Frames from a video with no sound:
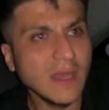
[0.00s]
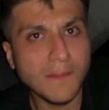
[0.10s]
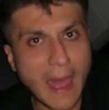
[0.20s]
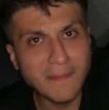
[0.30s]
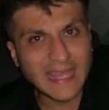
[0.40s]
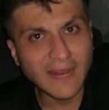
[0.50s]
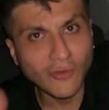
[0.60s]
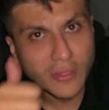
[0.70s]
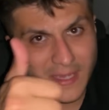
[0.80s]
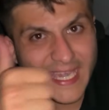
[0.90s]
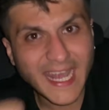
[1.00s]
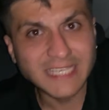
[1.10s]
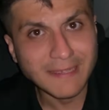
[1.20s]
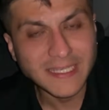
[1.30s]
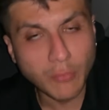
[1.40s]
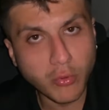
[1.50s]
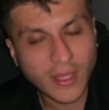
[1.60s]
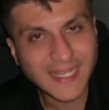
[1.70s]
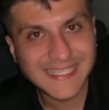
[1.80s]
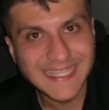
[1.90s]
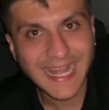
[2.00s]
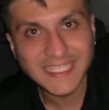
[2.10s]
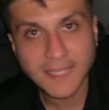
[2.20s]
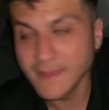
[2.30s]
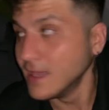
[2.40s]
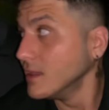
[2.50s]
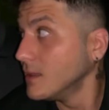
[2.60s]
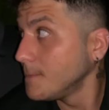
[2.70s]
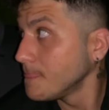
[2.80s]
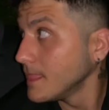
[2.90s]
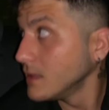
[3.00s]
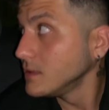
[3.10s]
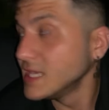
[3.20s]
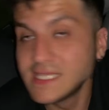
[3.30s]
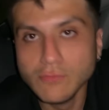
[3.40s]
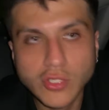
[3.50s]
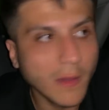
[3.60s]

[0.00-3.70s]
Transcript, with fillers: Ben telefonunu bir kere açmayınca bu kadar sinirlenecek mi? Kesin burada...